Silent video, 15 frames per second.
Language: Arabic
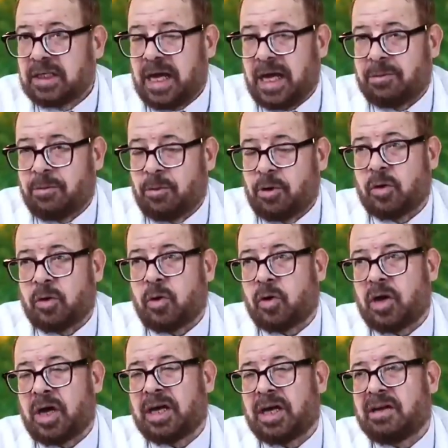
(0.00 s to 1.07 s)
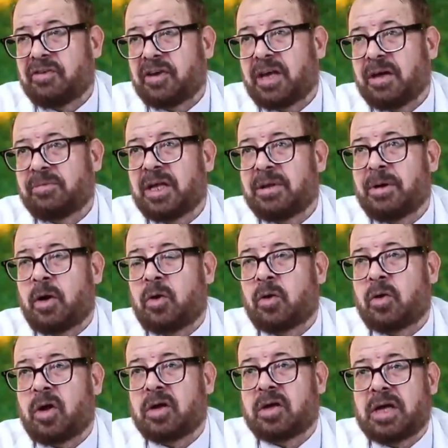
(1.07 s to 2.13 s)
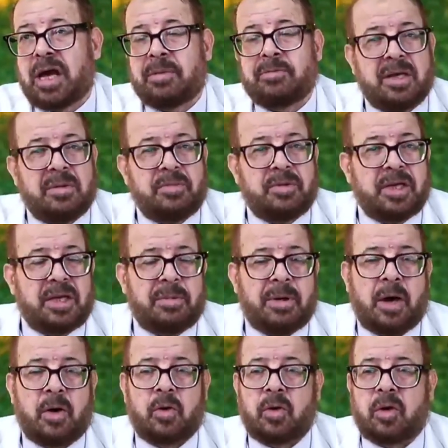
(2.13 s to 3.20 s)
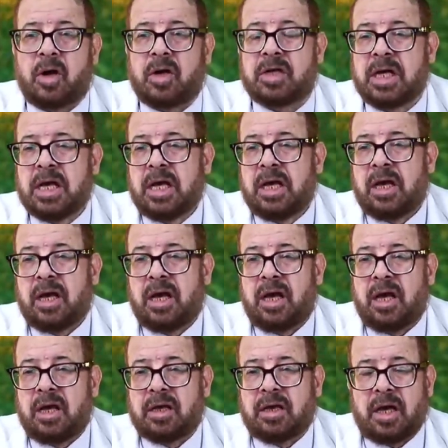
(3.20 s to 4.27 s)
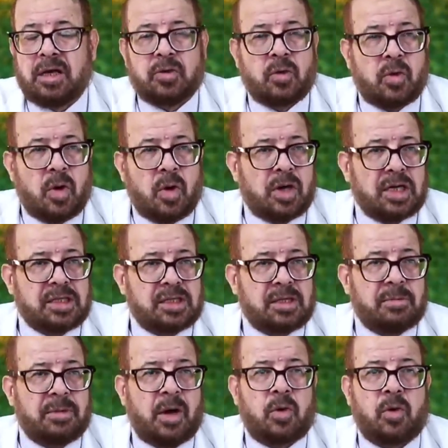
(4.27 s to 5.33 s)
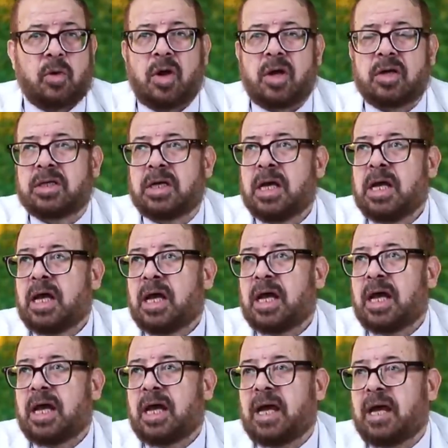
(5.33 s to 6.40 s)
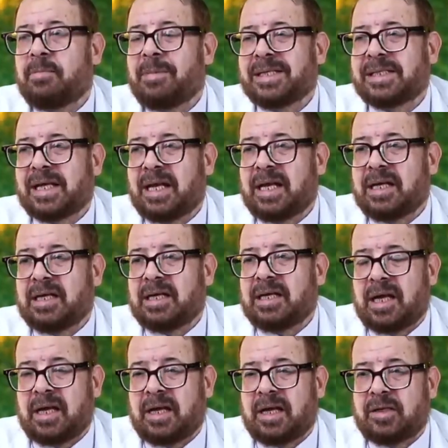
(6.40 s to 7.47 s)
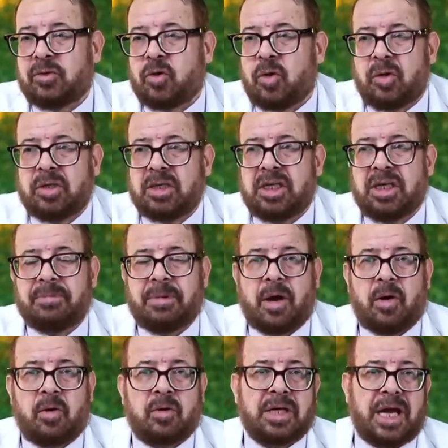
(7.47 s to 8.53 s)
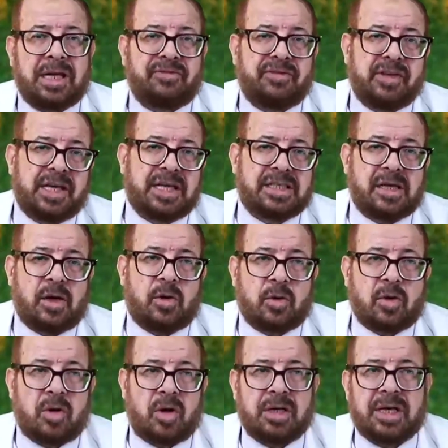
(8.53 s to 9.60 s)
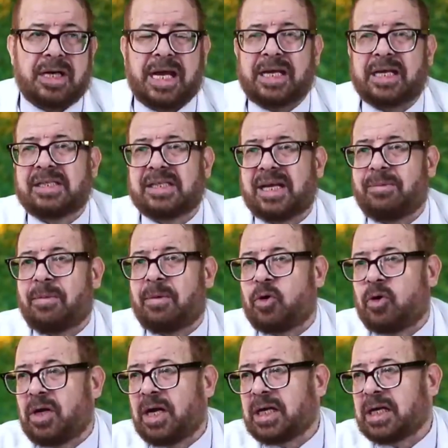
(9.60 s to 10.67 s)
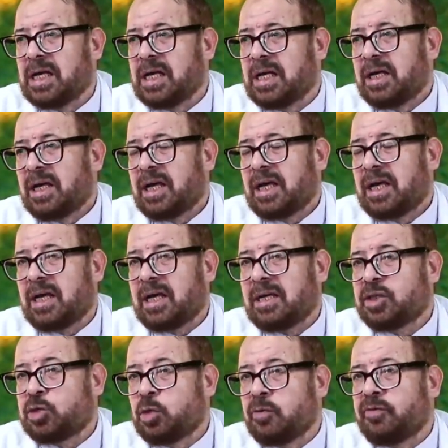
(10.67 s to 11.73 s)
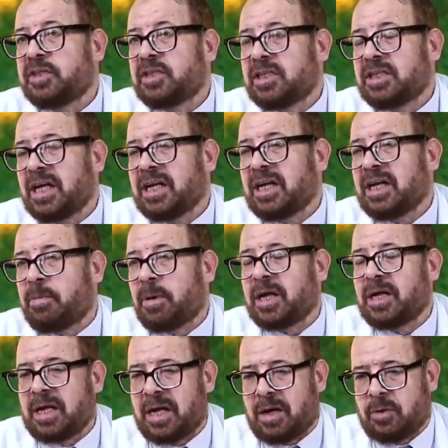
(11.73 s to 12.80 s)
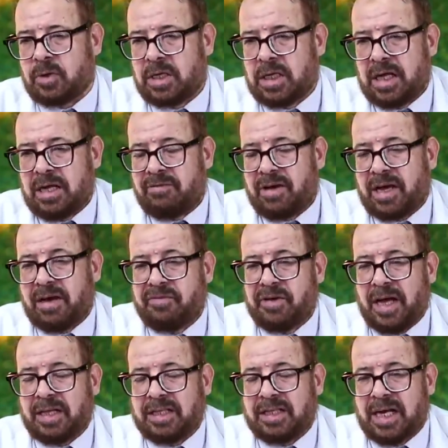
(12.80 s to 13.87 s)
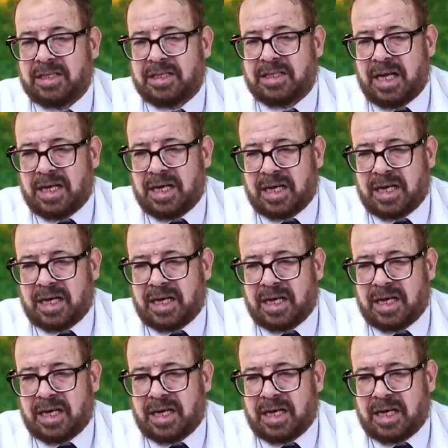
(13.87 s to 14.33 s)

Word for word: يعني ممكن الخراج اللي في الكبد ده يبقى خراج اميبي يبقى خراج آه كاينوكوكس يبقى خراج آه، مثلا آه، دهني يبقى يعني في كذا خراج لكن زي ما بقول لك آه، نشوف الديدان اخبارها ايه الاول فكان في عندنا الديدان